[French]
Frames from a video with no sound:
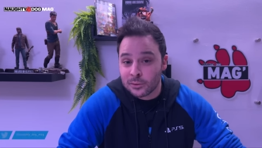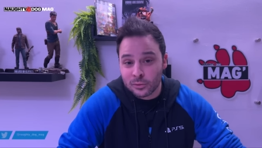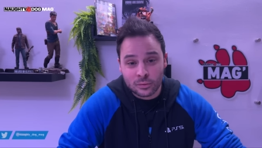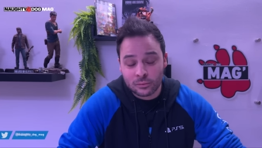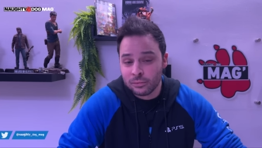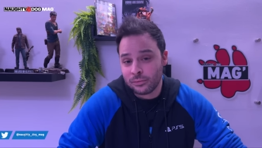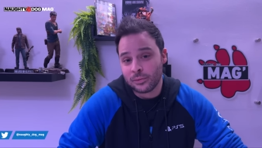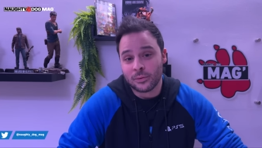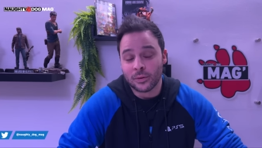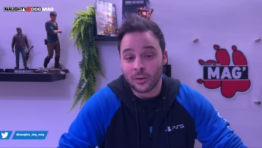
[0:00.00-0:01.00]
que du coup,
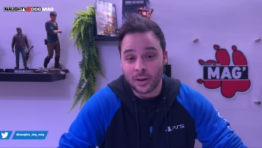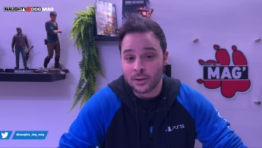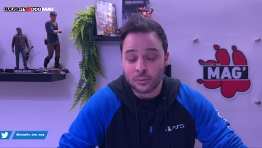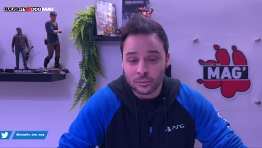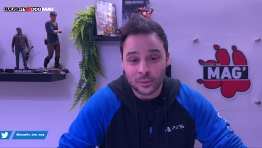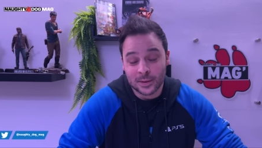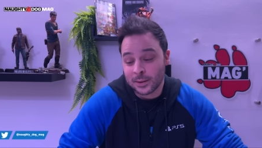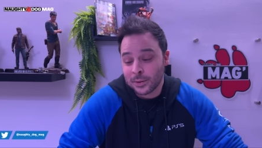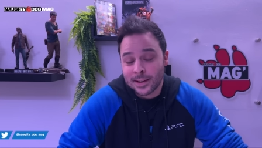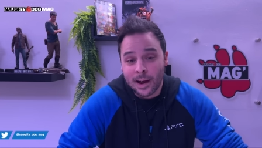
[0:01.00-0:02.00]
tu te rendras compte que c'est
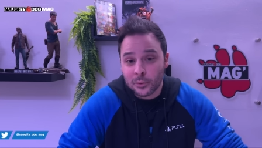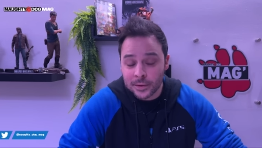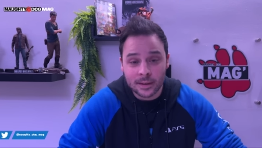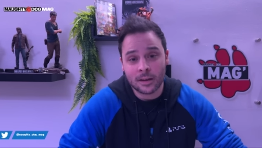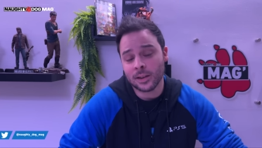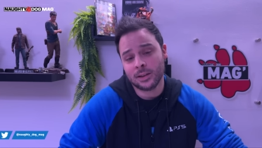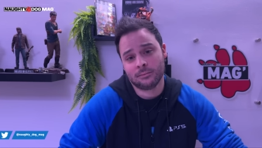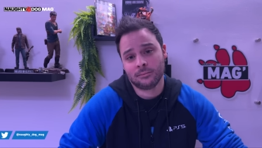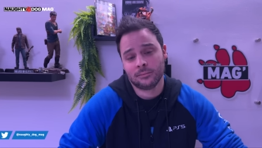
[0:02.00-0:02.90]
toi qui racontes des conneries.